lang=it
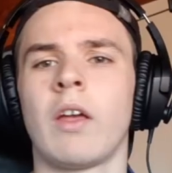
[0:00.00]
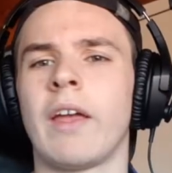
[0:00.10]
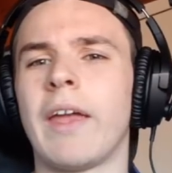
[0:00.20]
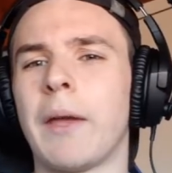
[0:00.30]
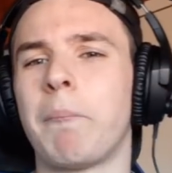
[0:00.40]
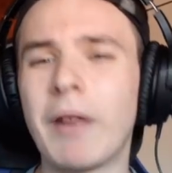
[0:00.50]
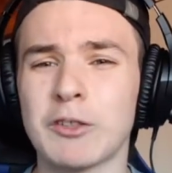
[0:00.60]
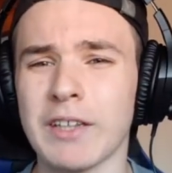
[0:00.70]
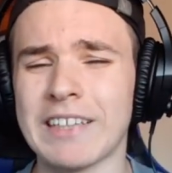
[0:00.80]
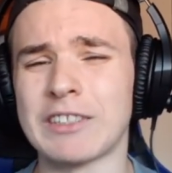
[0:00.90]
E
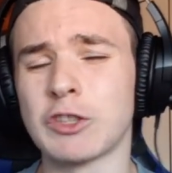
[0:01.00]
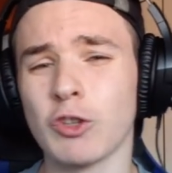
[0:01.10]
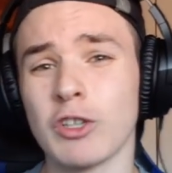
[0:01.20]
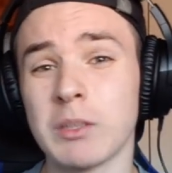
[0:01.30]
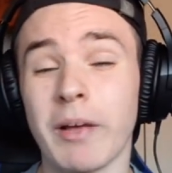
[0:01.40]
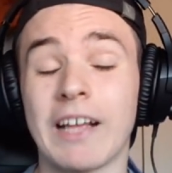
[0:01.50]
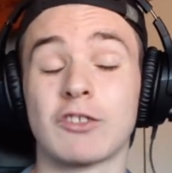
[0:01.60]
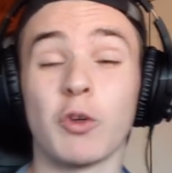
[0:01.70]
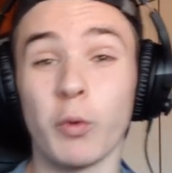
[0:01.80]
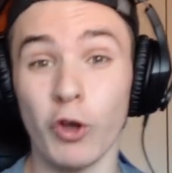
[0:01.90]
beh ragazzi, sono
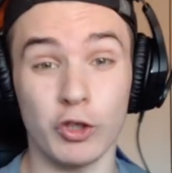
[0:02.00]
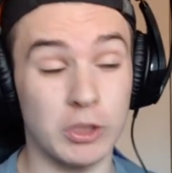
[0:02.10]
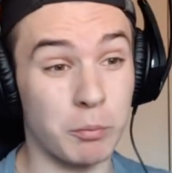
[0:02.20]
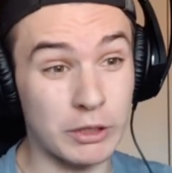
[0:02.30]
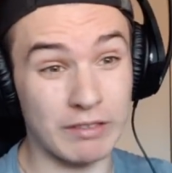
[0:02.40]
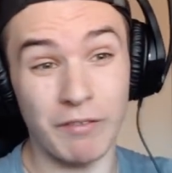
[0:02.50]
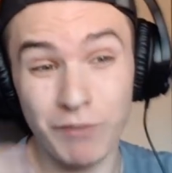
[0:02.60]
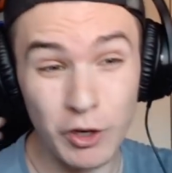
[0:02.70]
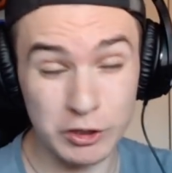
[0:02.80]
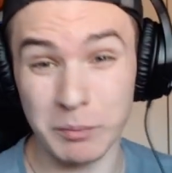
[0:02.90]
Gberg e sono qui oggi a
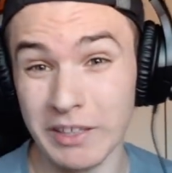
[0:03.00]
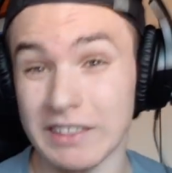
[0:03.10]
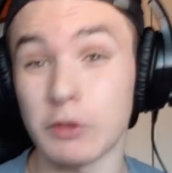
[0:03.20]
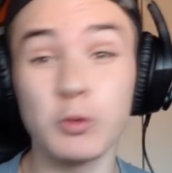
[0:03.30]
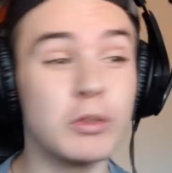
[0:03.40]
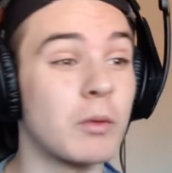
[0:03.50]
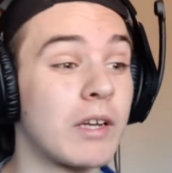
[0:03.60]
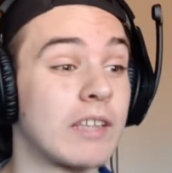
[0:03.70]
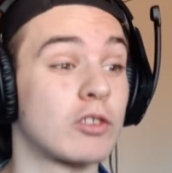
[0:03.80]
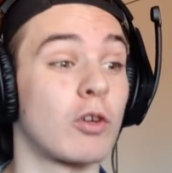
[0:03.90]
portarvi velocemente tutte
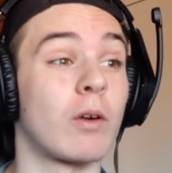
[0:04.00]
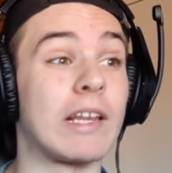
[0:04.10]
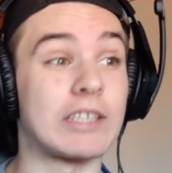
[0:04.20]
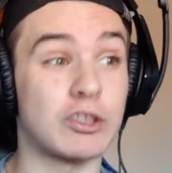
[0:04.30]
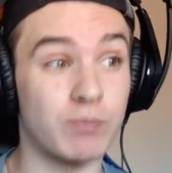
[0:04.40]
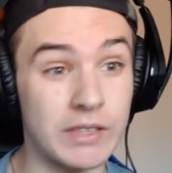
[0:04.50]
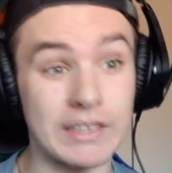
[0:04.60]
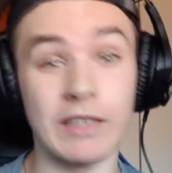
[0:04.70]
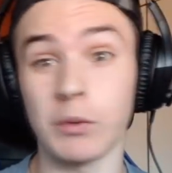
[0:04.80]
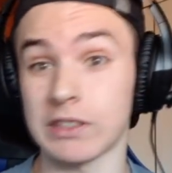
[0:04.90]
quelle che sono le
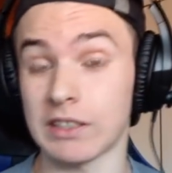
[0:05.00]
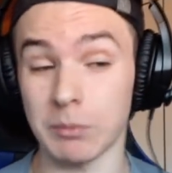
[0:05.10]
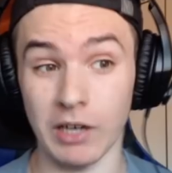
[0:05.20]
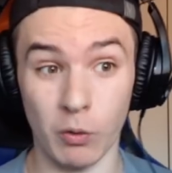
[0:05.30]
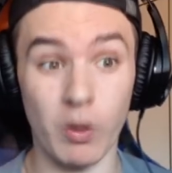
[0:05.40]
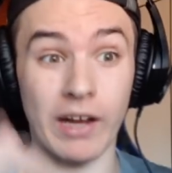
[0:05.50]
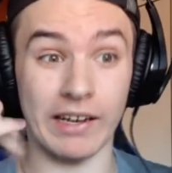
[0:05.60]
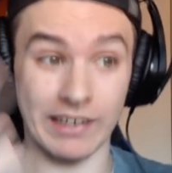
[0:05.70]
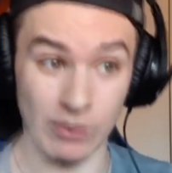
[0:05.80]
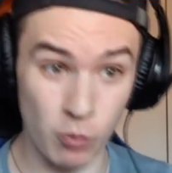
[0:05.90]
sfide di questa settimana
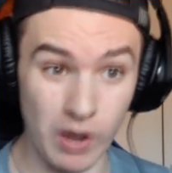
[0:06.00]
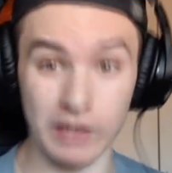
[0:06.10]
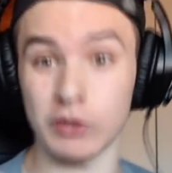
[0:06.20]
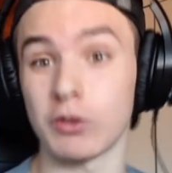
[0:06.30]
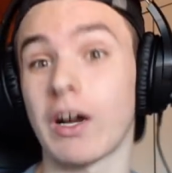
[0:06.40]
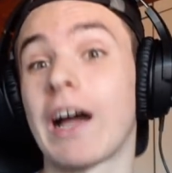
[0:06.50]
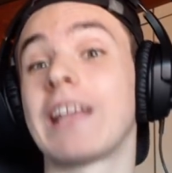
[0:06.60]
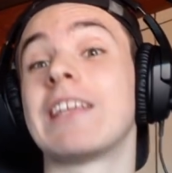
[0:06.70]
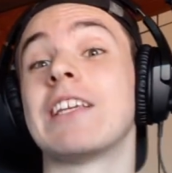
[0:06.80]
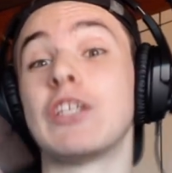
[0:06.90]
qua riguardo
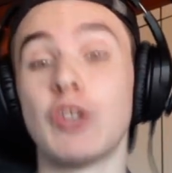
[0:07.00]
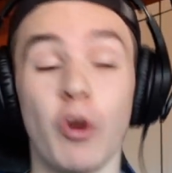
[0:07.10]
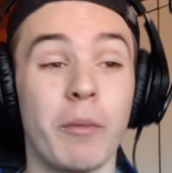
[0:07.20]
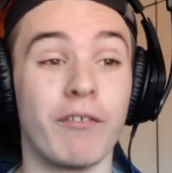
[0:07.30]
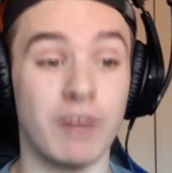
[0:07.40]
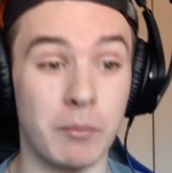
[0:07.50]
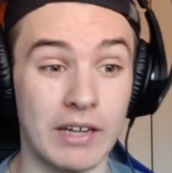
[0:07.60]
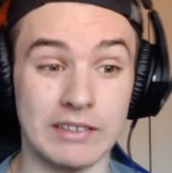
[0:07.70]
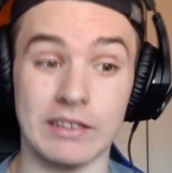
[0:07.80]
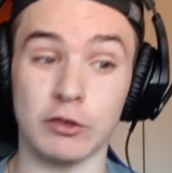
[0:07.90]
agli gnomi
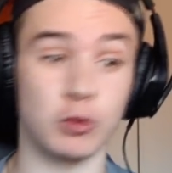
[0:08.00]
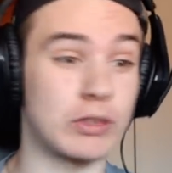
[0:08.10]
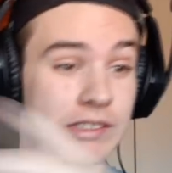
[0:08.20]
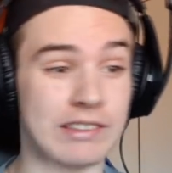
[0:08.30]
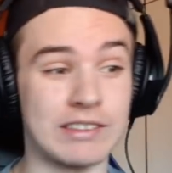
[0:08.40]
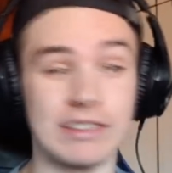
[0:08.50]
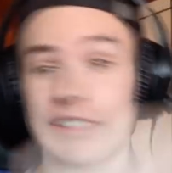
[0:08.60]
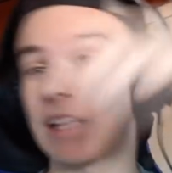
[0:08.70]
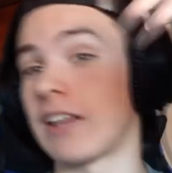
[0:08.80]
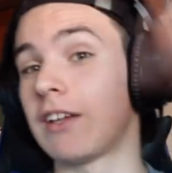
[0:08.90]
affamati. Scusa se
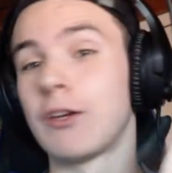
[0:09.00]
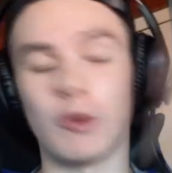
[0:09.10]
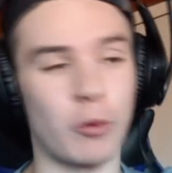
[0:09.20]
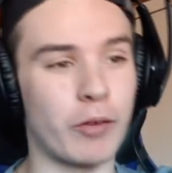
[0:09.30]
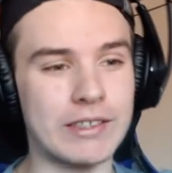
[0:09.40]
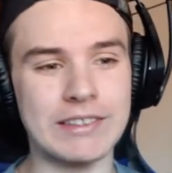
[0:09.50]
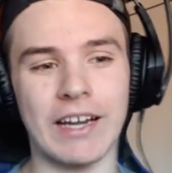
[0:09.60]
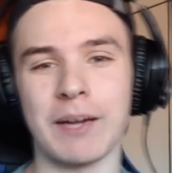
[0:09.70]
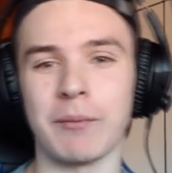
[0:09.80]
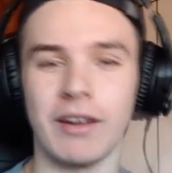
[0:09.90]
sentite rumori
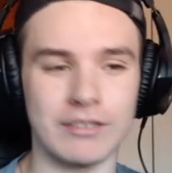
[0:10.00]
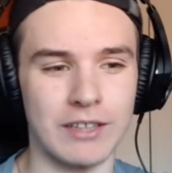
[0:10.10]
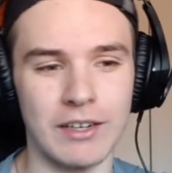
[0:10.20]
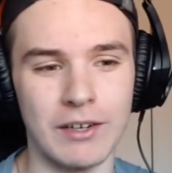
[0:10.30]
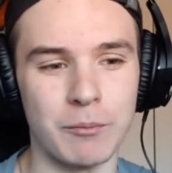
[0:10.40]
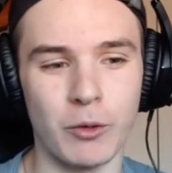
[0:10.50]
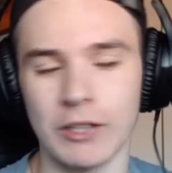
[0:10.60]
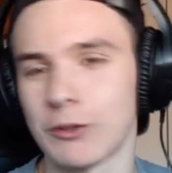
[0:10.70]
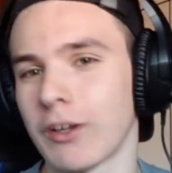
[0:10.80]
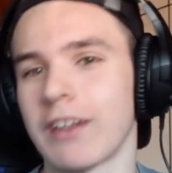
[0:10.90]
strani, ma c'è il
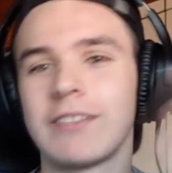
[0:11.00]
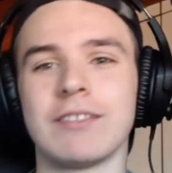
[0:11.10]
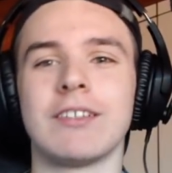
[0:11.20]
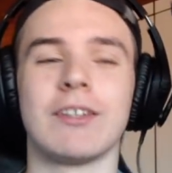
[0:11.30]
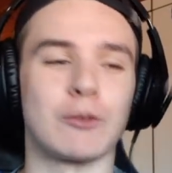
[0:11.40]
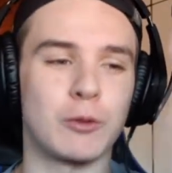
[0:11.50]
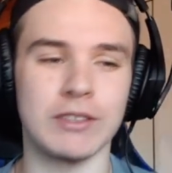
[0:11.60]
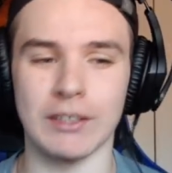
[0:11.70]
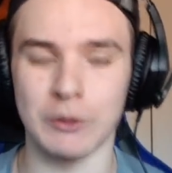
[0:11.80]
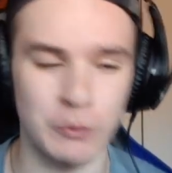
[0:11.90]
muratore
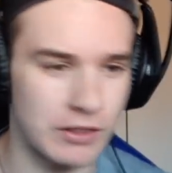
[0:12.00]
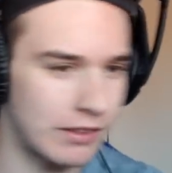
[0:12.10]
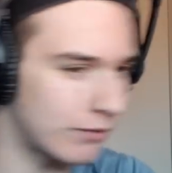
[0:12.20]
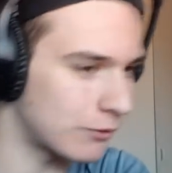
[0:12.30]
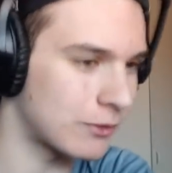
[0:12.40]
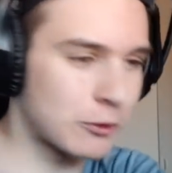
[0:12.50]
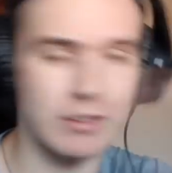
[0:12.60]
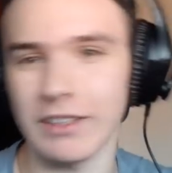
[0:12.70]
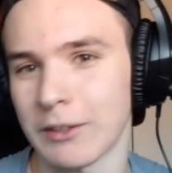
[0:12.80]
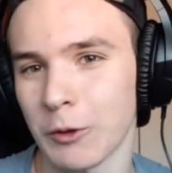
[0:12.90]
sul tetto, quindi
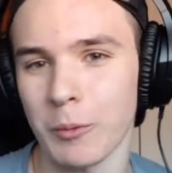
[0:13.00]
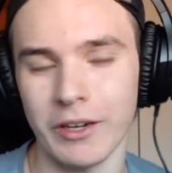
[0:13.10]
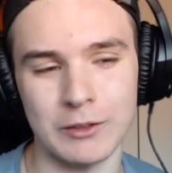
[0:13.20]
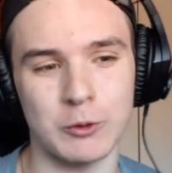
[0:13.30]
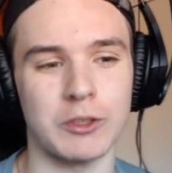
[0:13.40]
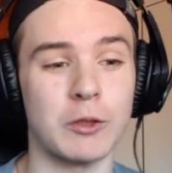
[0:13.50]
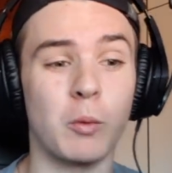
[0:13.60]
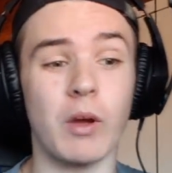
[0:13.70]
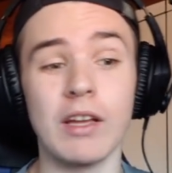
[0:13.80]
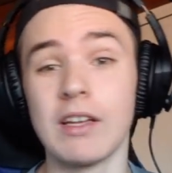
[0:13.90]
sentirete rumori assurdi.
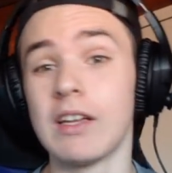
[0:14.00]
Comunque